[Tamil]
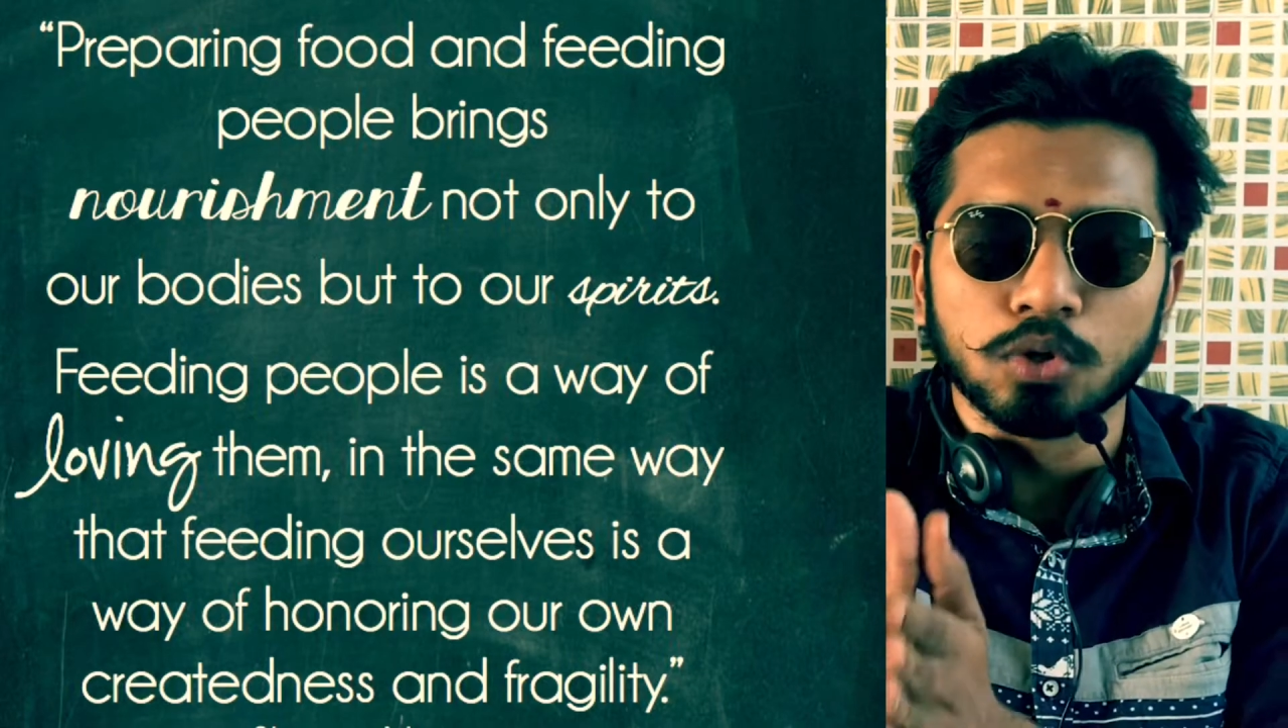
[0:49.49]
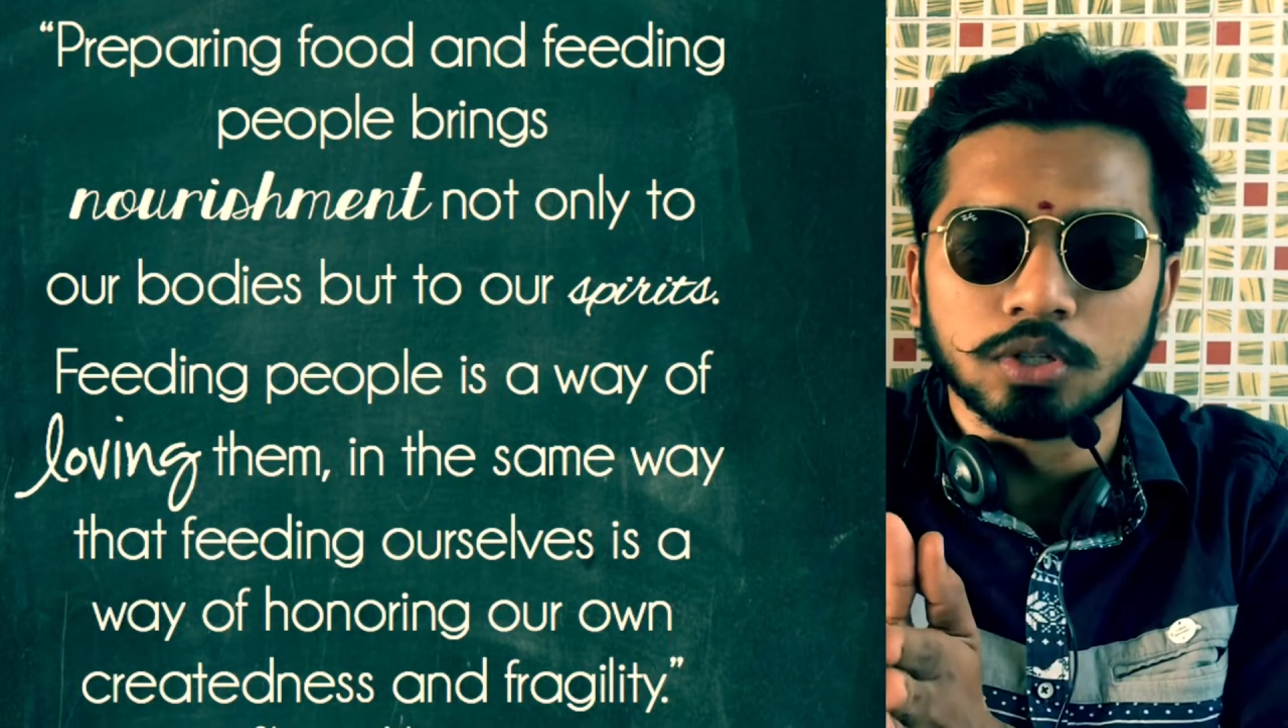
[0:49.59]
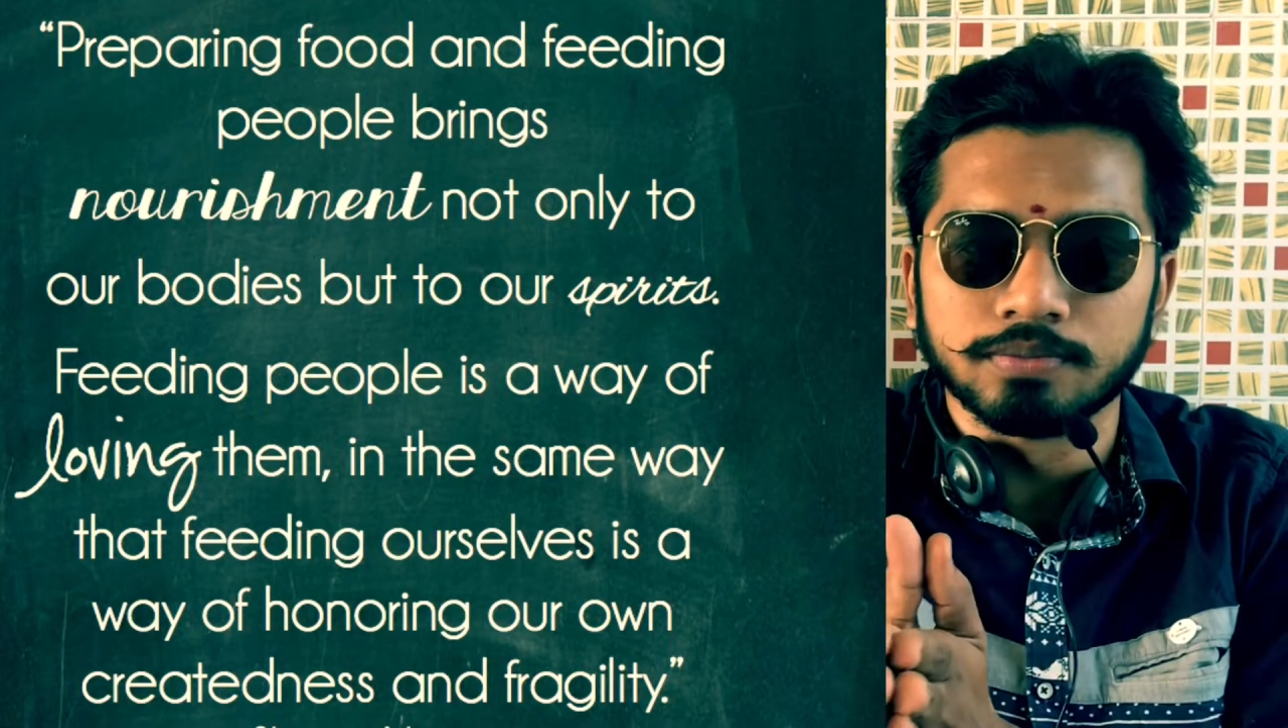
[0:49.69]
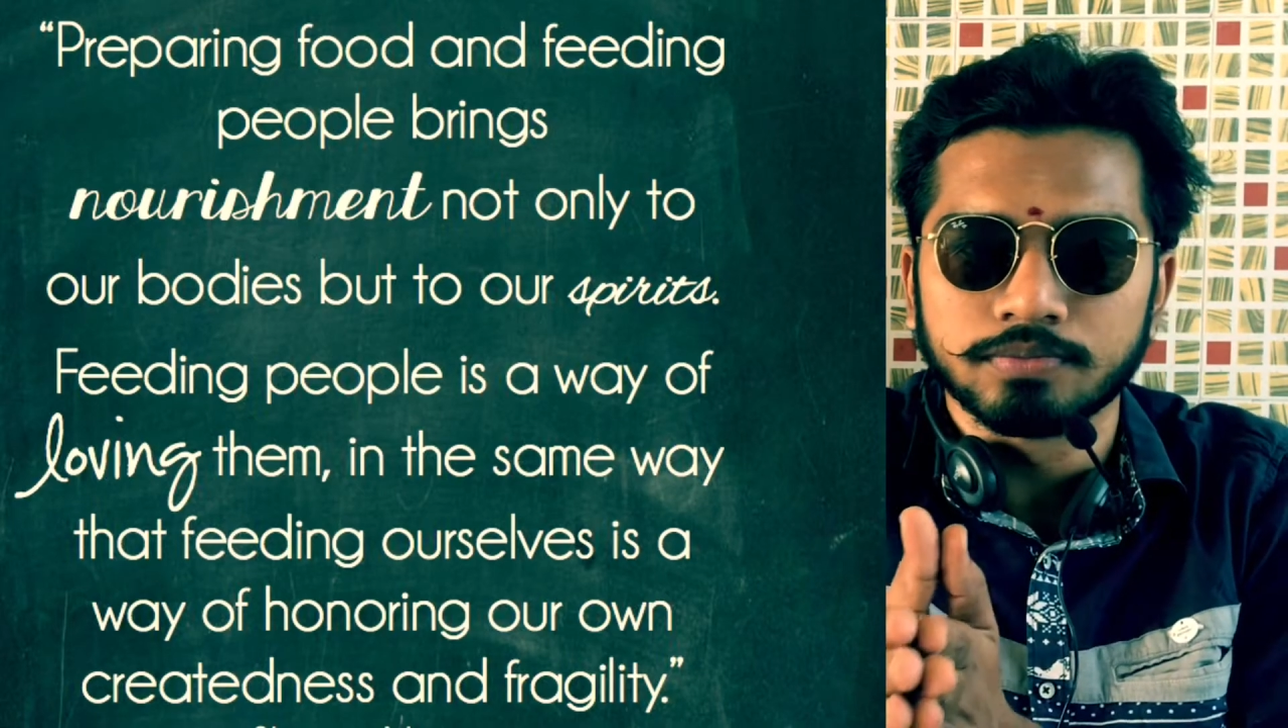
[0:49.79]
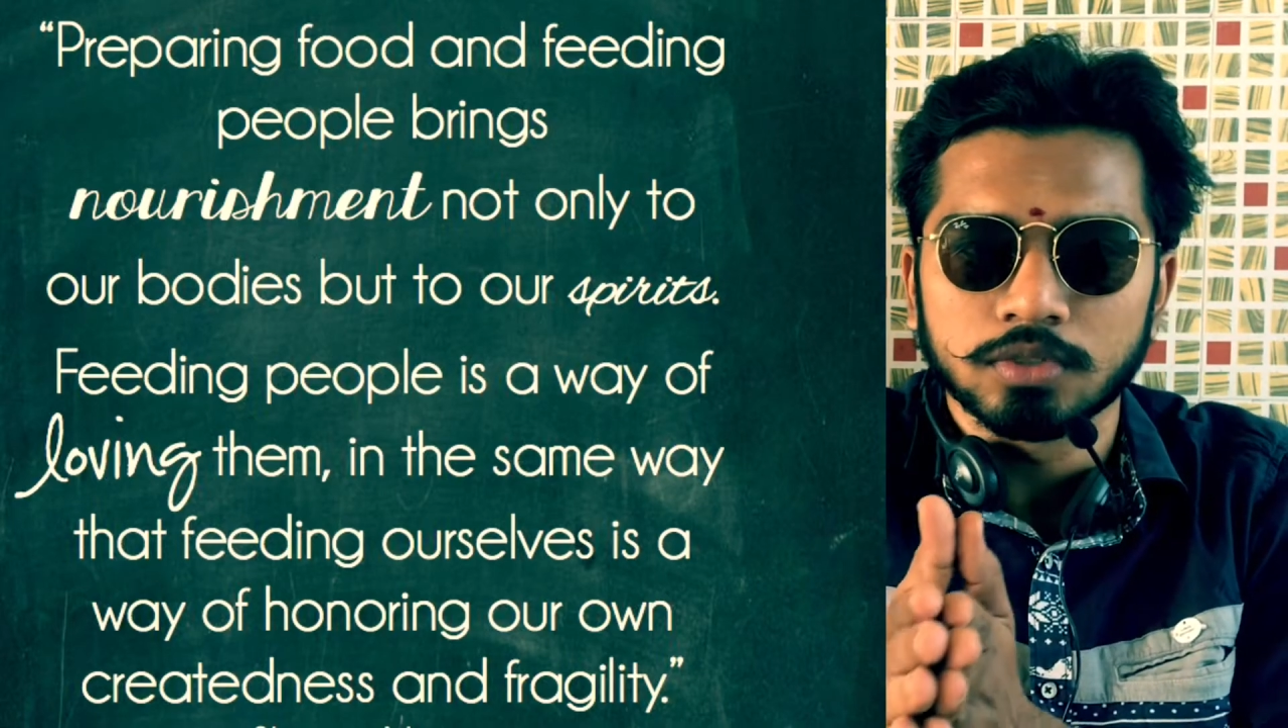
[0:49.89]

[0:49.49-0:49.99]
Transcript: போது